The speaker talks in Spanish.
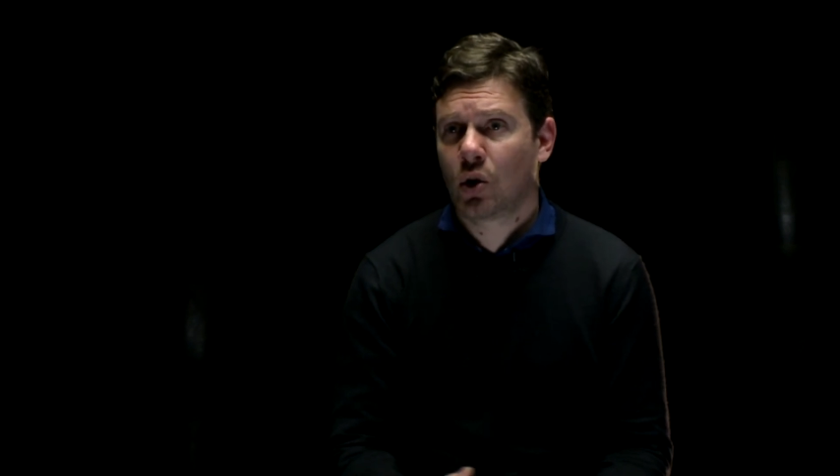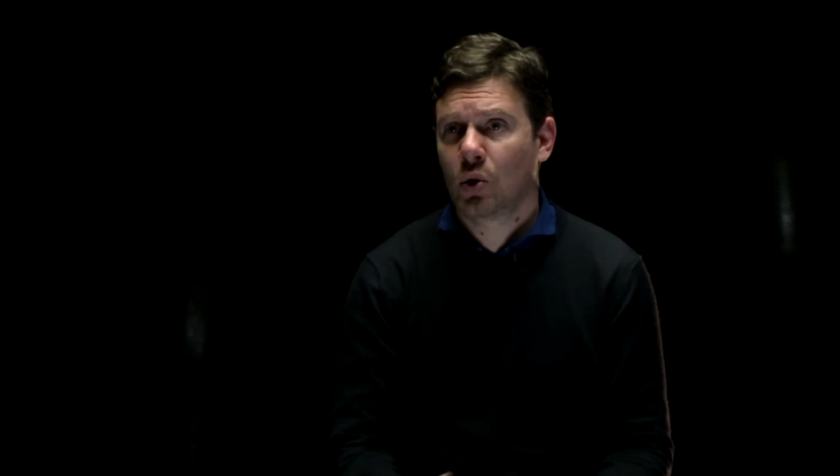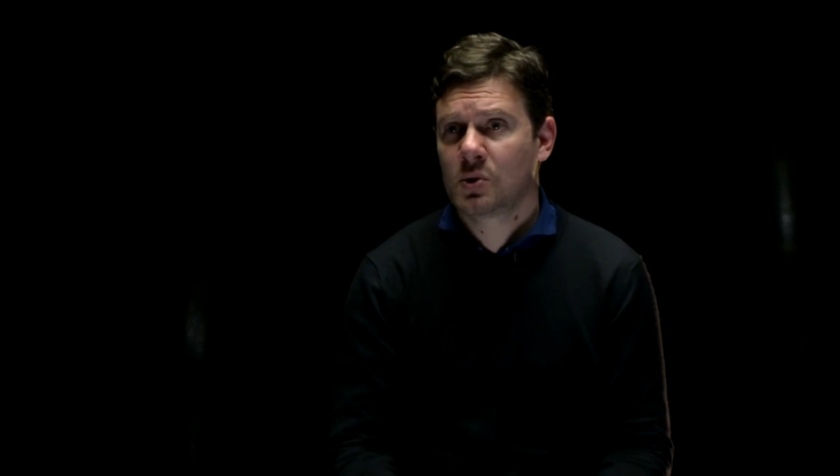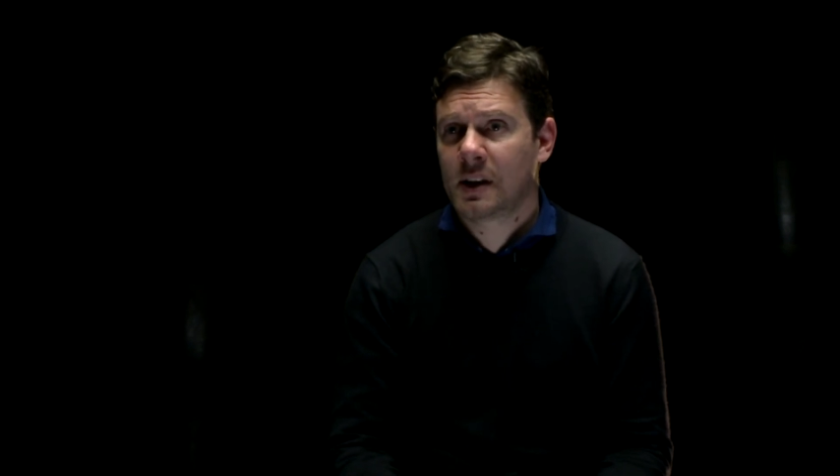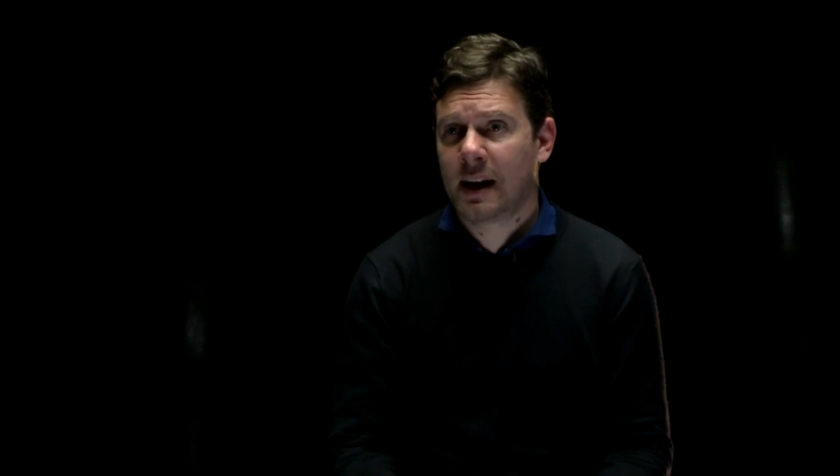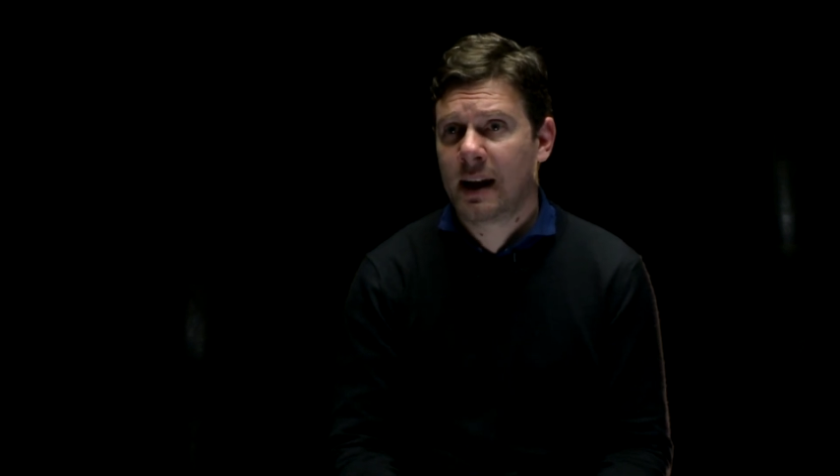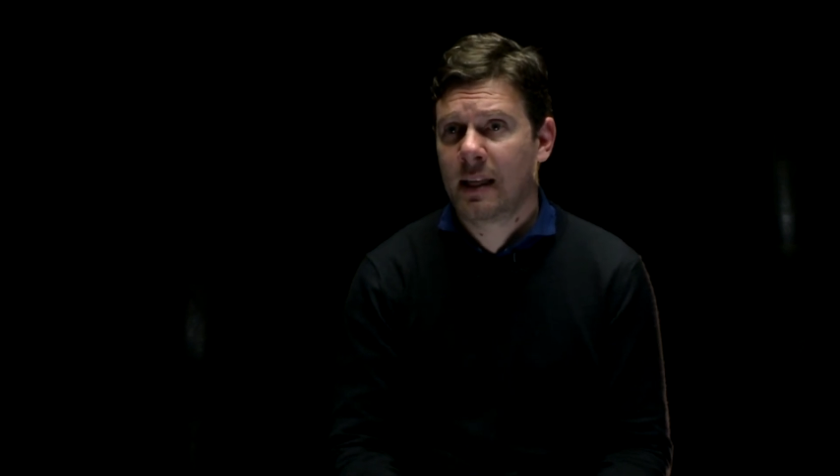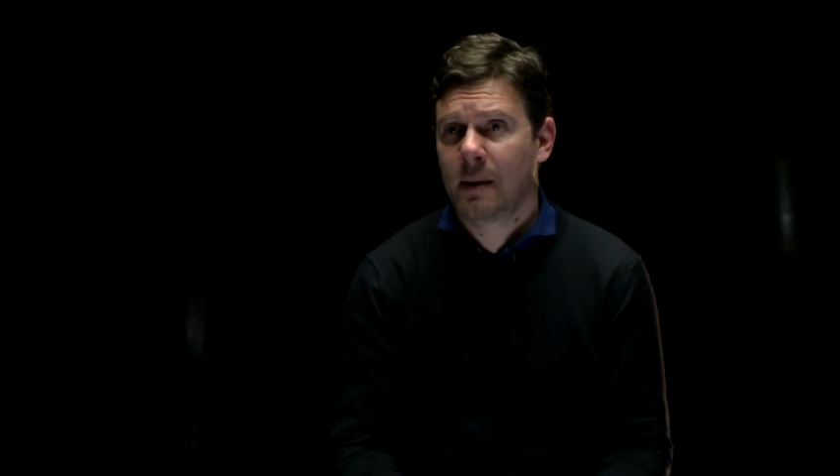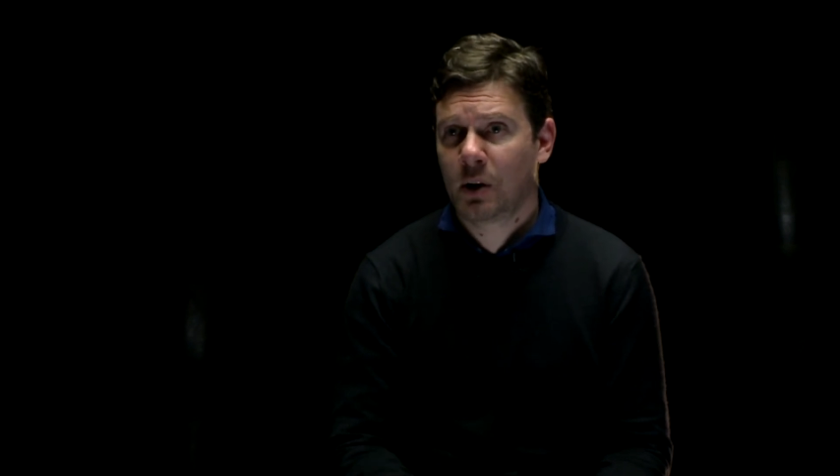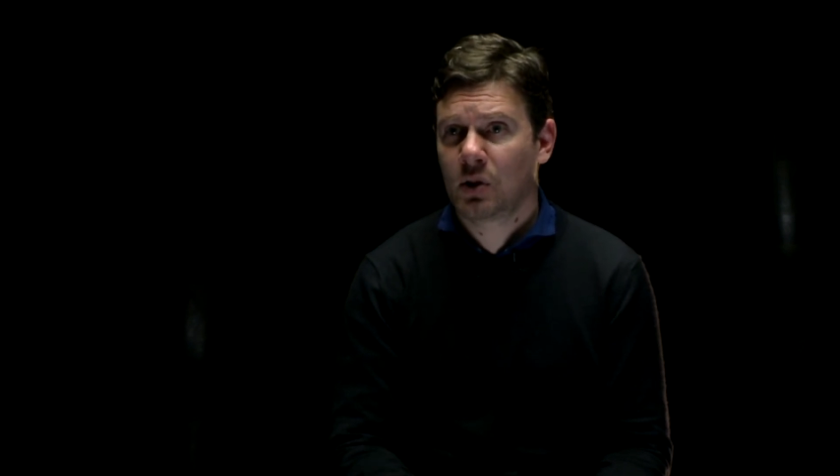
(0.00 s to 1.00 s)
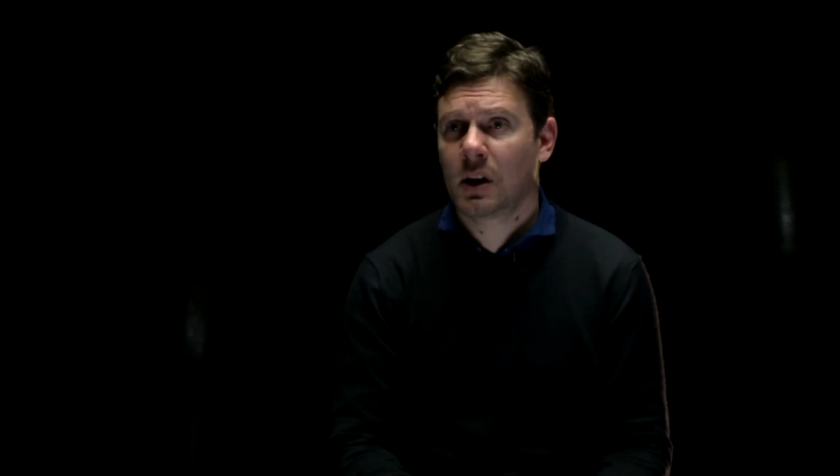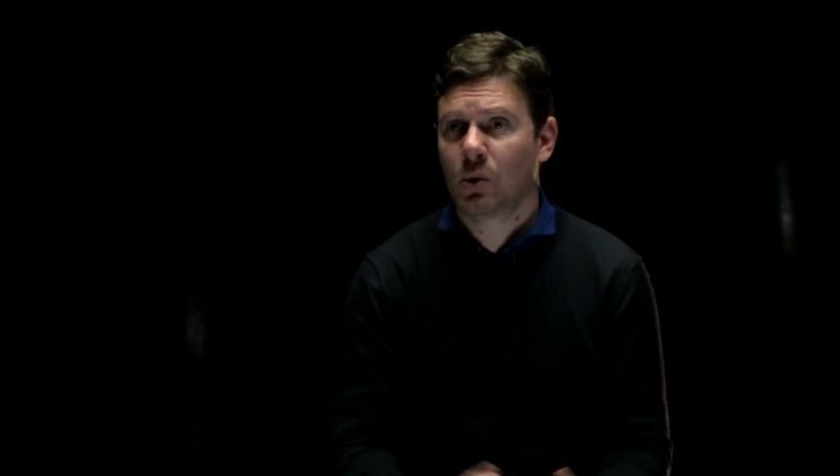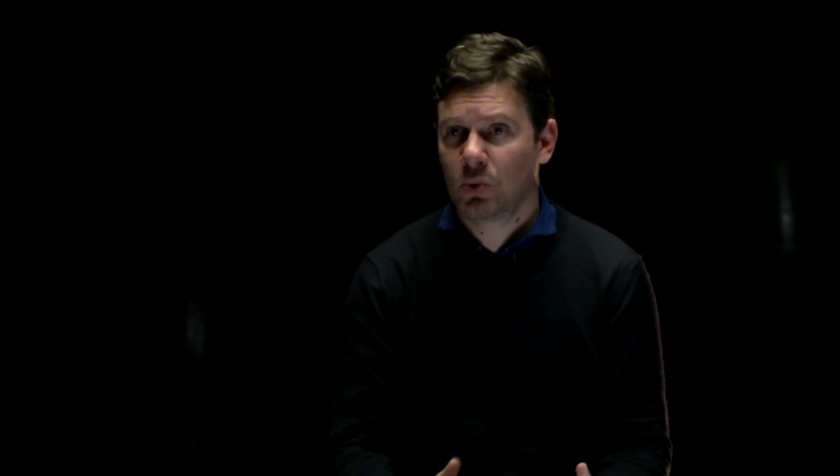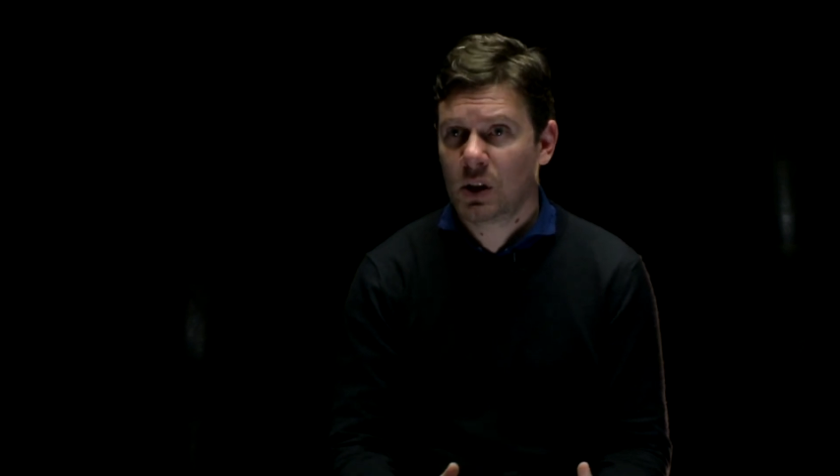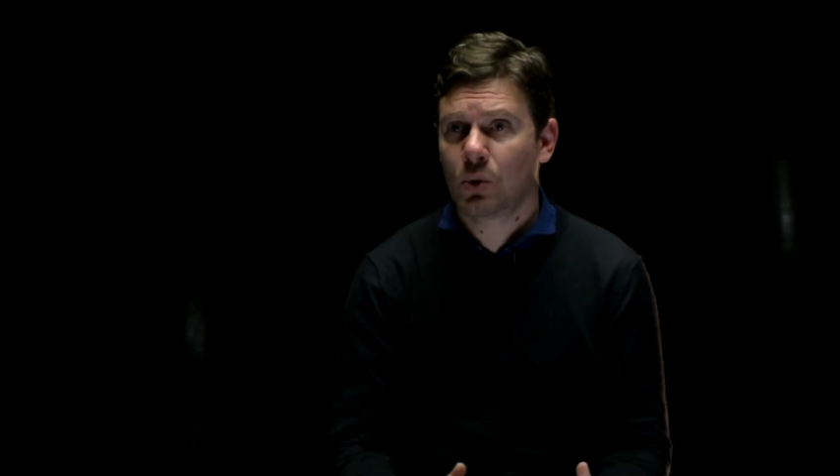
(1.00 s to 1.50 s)
conducen a nada, pero tienen
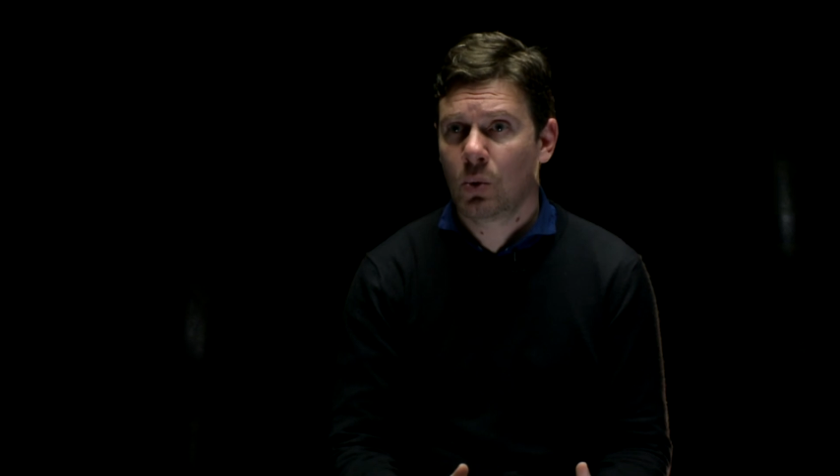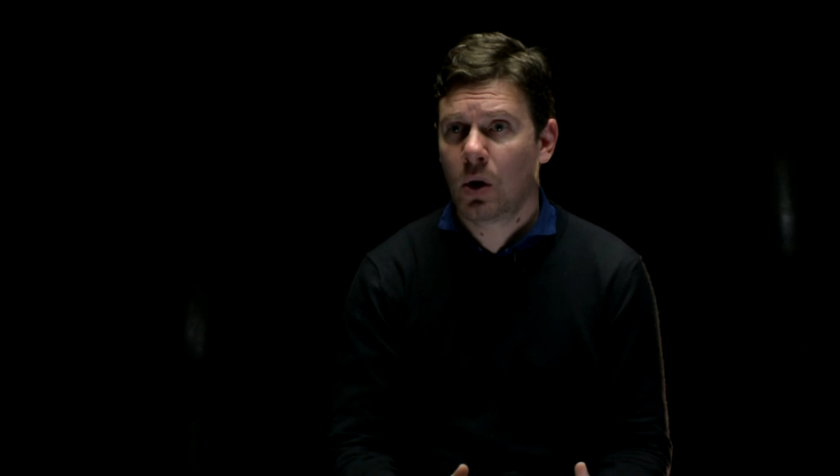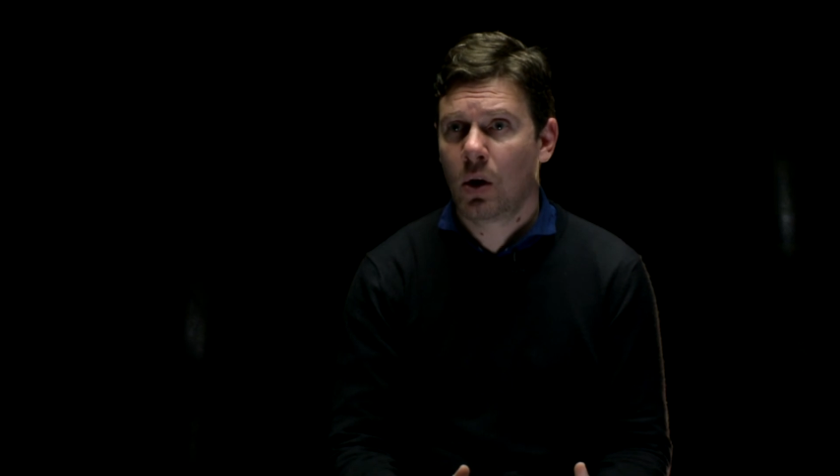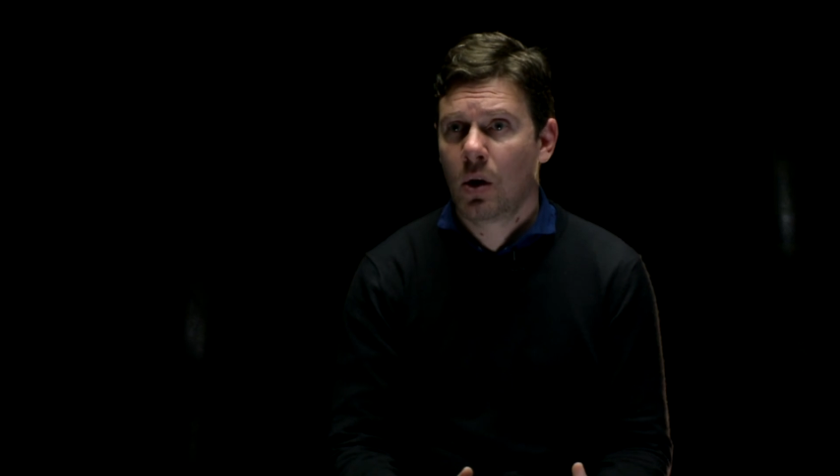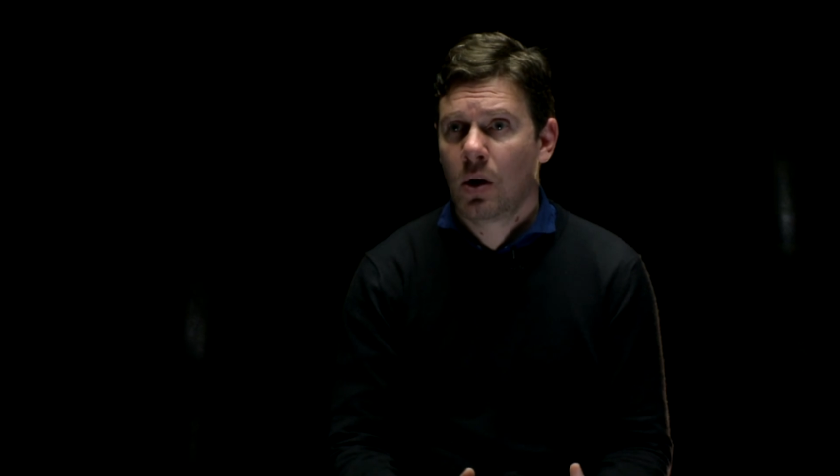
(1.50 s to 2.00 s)
un título